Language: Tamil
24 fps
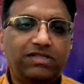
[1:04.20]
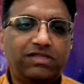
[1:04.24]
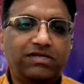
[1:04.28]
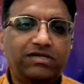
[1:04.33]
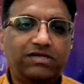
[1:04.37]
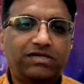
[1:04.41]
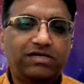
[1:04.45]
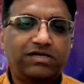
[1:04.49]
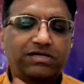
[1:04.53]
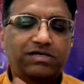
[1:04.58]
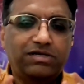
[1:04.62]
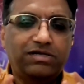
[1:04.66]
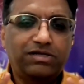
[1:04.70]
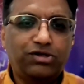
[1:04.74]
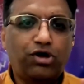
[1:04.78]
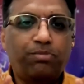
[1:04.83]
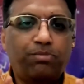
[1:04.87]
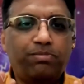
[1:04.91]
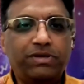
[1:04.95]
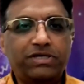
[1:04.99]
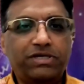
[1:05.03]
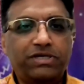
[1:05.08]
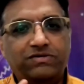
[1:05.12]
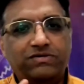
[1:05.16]
வந்துட்டு
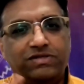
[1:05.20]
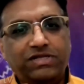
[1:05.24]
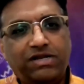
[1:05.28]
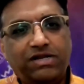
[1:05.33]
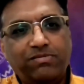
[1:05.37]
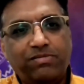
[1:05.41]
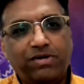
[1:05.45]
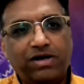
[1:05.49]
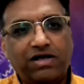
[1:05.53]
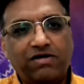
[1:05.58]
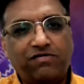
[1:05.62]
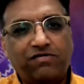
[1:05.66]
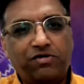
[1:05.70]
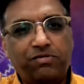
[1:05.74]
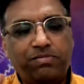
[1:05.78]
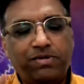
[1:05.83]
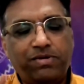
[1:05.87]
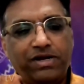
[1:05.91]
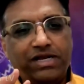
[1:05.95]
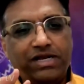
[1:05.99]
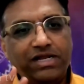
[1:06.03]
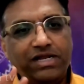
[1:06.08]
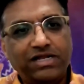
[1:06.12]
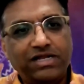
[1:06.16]
டாபிக்ஸ் வந்து நம்ம கவர்
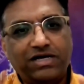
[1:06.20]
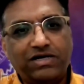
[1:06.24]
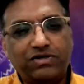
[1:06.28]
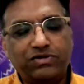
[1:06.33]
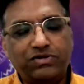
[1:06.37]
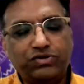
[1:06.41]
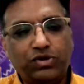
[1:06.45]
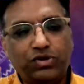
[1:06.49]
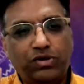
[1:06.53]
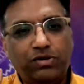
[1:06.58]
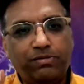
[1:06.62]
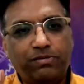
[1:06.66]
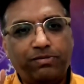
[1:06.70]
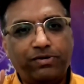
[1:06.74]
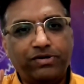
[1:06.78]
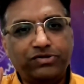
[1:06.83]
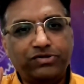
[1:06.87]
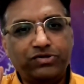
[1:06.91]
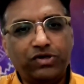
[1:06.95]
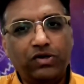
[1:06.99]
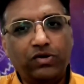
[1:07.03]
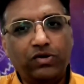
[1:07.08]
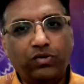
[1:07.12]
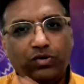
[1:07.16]
பண்ணி நான் சொல்ல போ
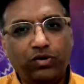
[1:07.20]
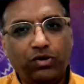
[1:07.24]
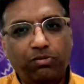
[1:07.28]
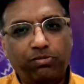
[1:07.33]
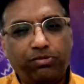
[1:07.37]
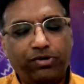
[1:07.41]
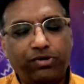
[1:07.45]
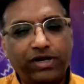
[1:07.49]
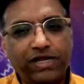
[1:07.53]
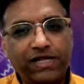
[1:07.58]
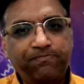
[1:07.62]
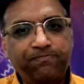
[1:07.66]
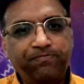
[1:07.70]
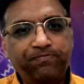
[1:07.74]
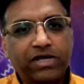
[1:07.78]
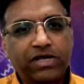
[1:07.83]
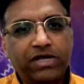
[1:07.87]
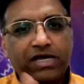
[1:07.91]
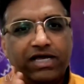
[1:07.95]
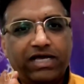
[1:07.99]
சொல்லி கொடுக்க போறேன்